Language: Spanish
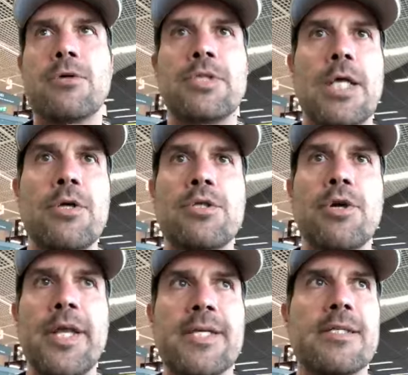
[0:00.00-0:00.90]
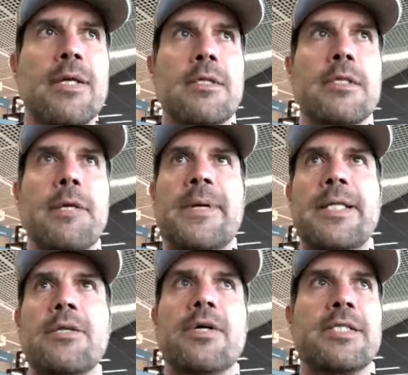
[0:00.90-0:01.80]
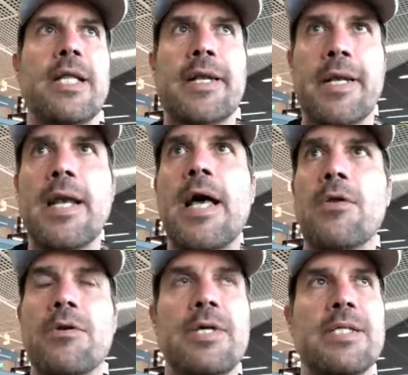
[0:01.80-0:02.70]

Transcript: ha contado historias de partidos que se han arreglado.